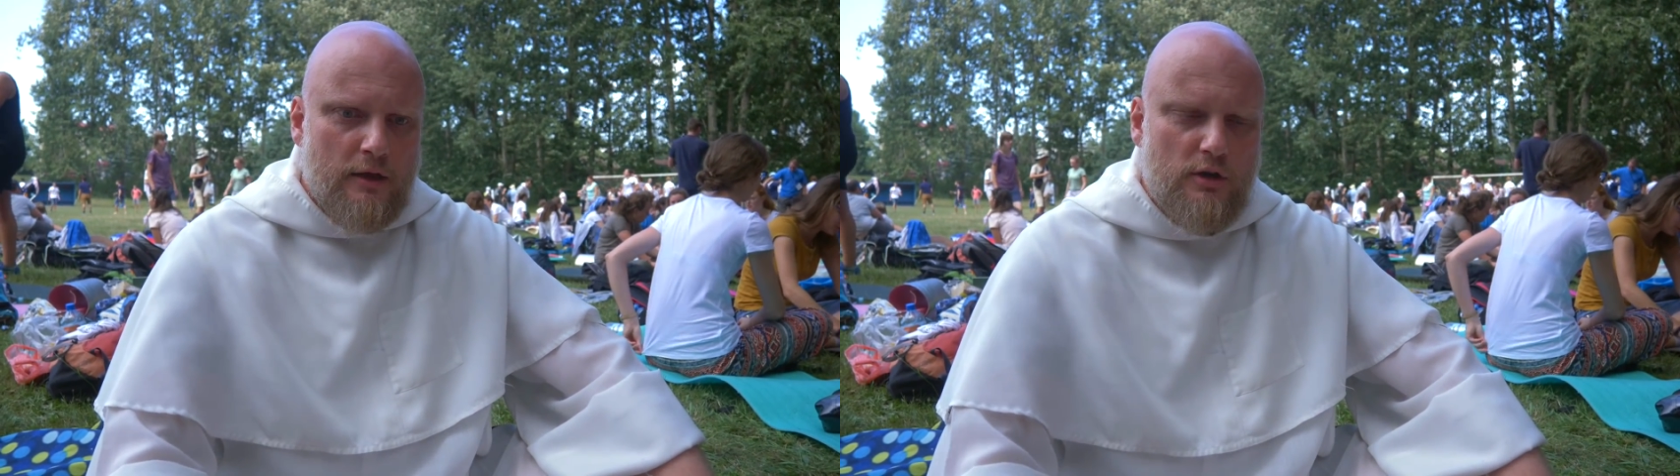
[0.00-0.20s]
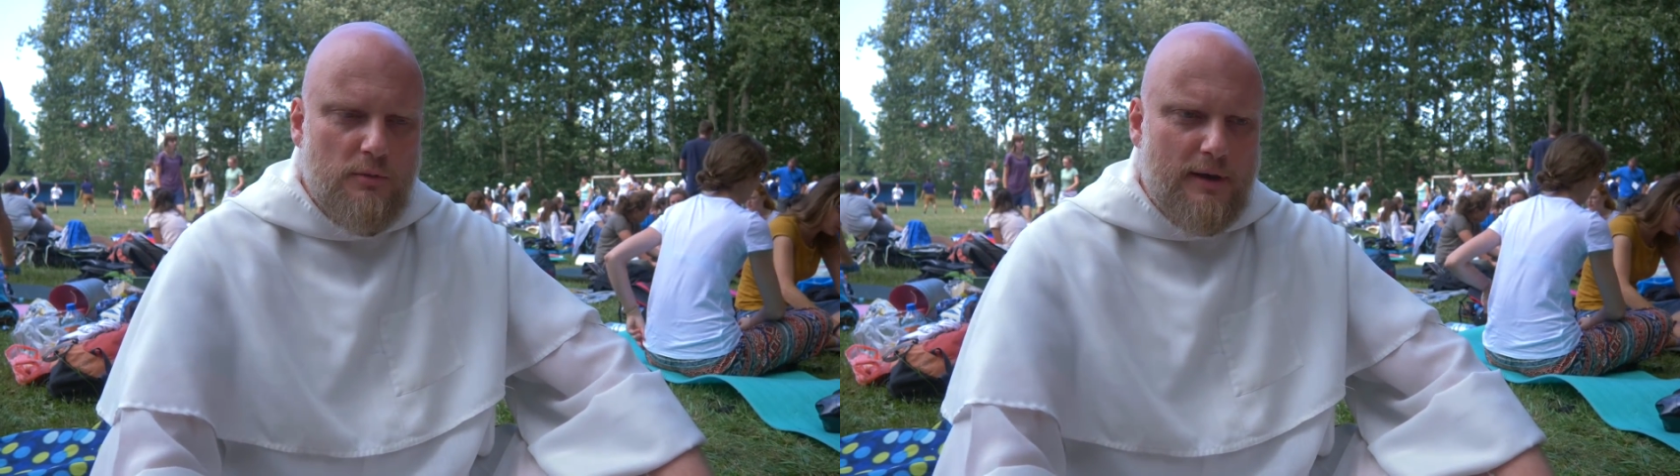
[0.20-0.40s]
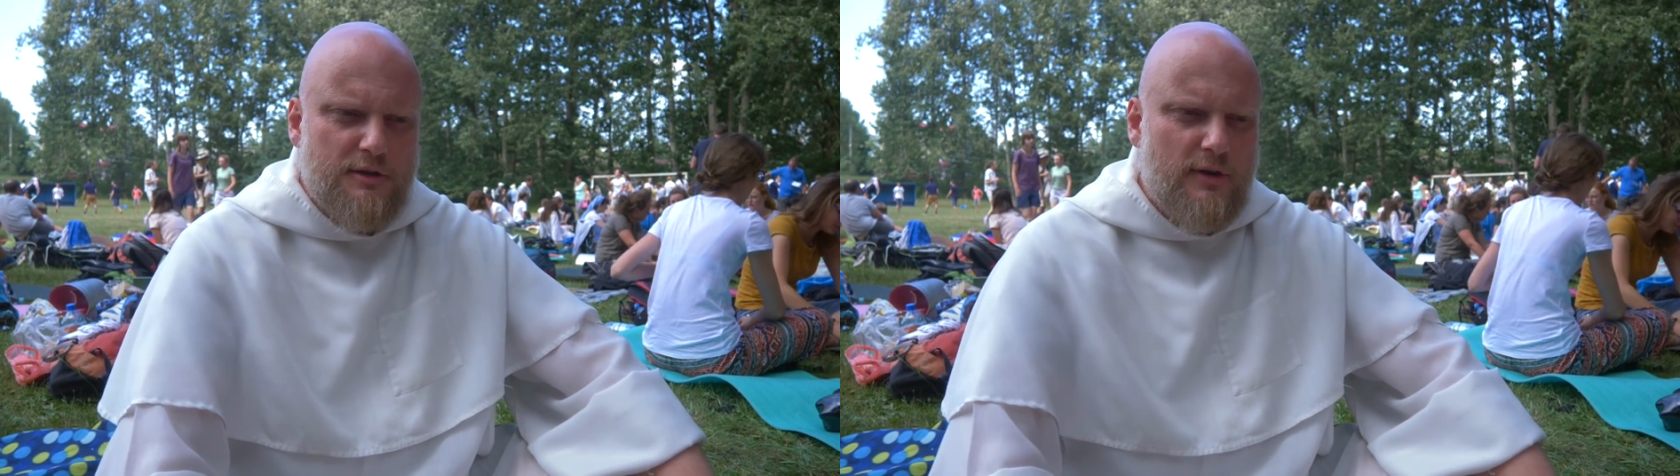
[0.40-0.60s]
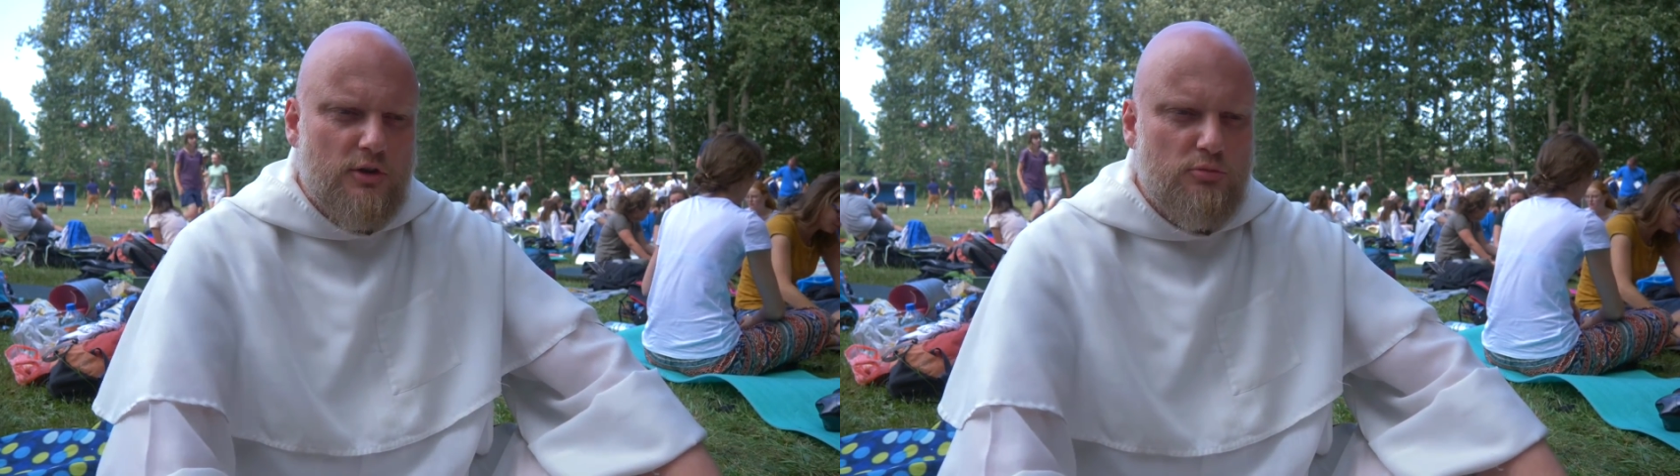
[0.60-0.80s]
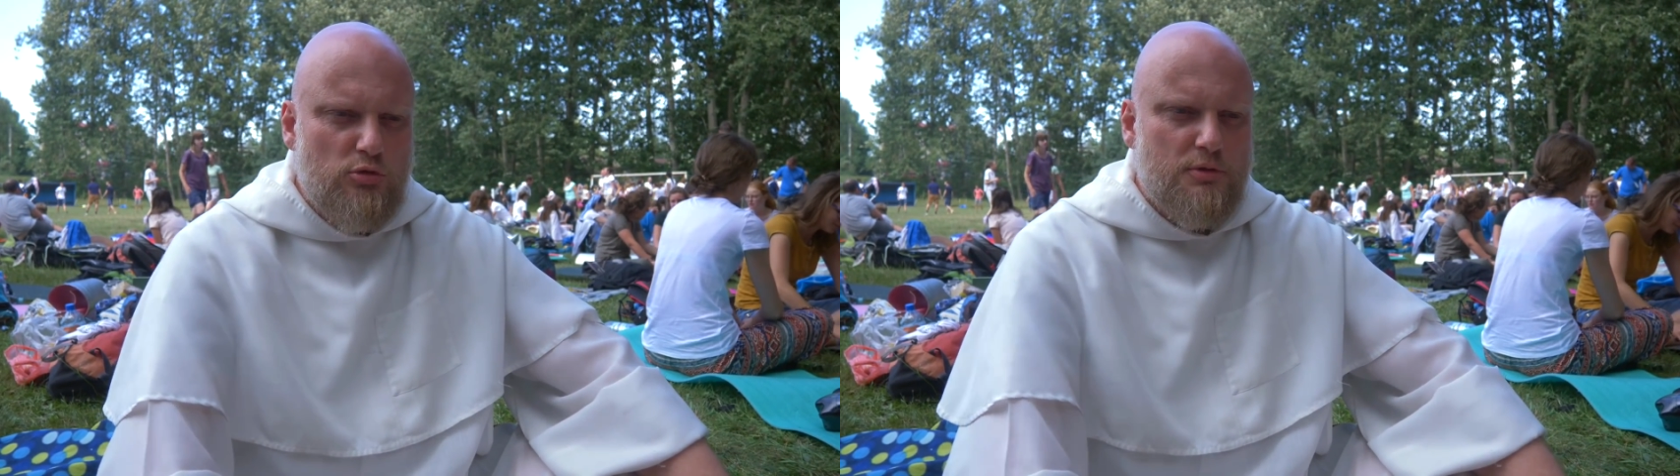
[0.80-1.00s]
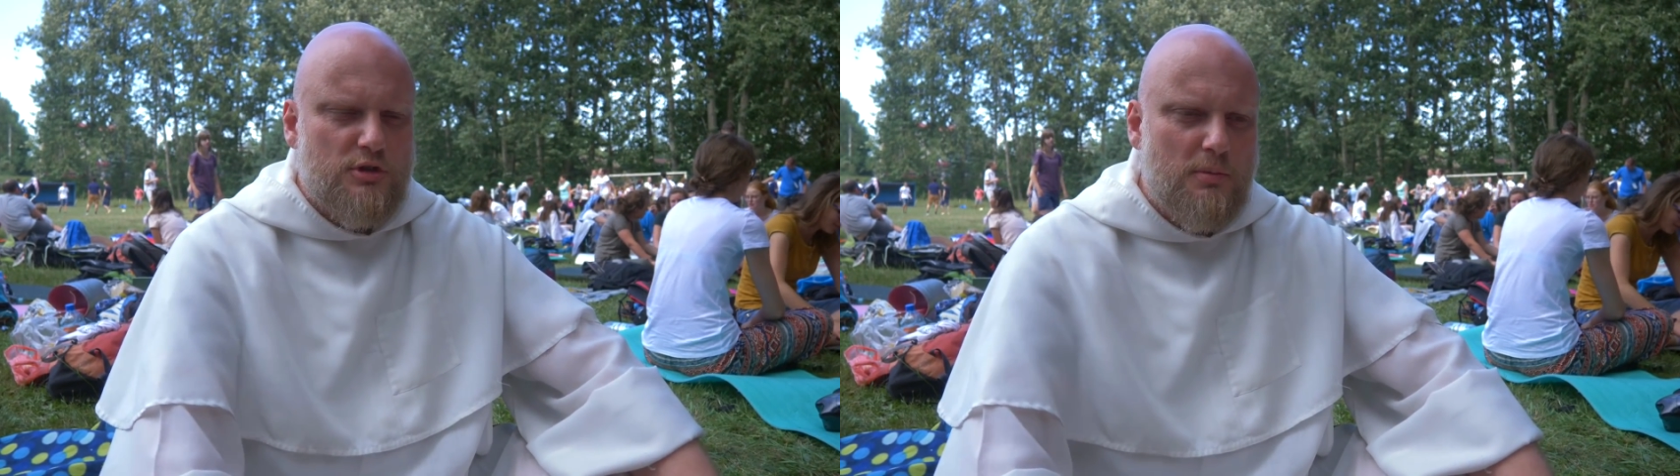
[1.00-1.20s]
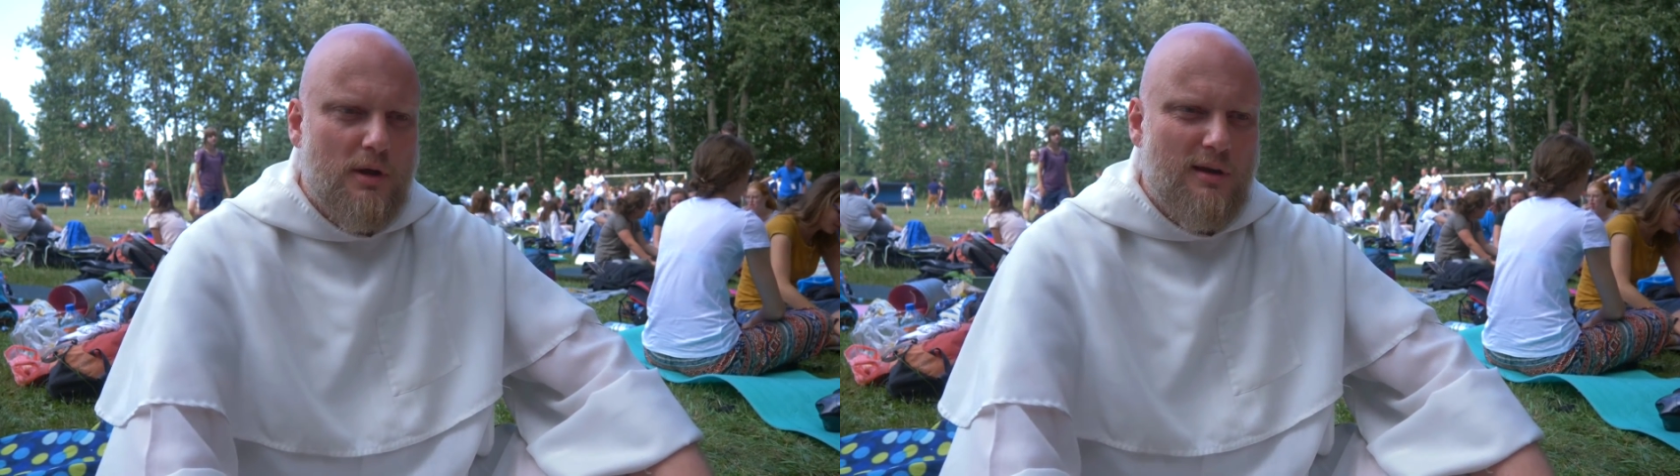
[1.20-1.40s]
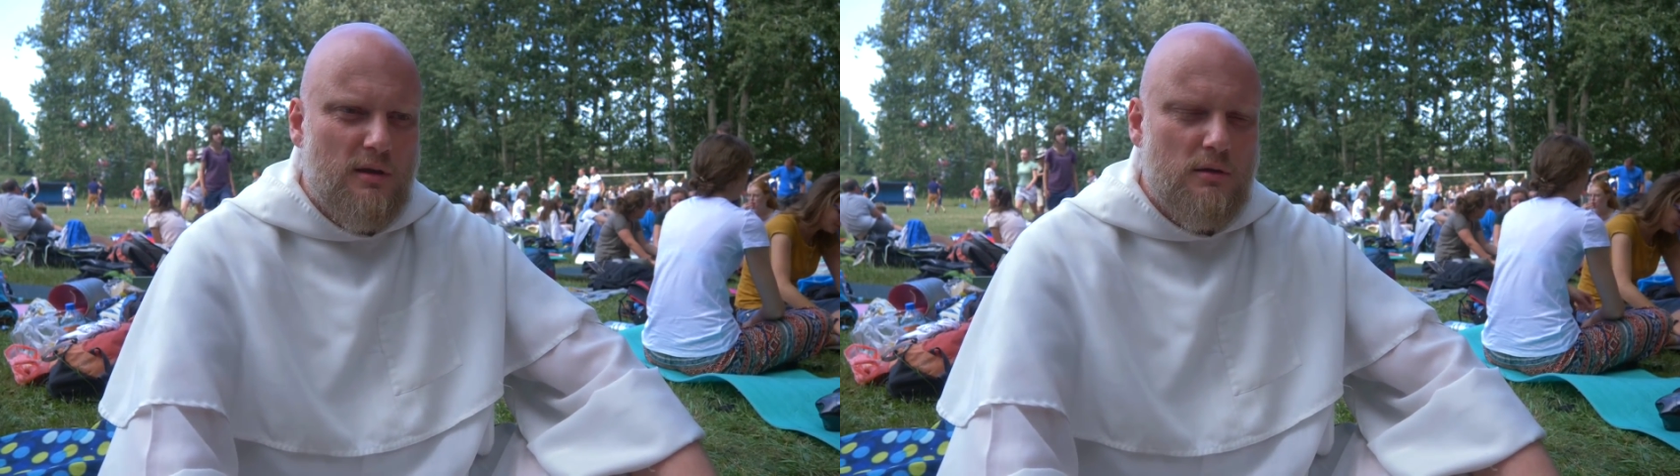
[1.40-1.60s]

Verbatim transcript: I oni bardzo warto byłoby sobie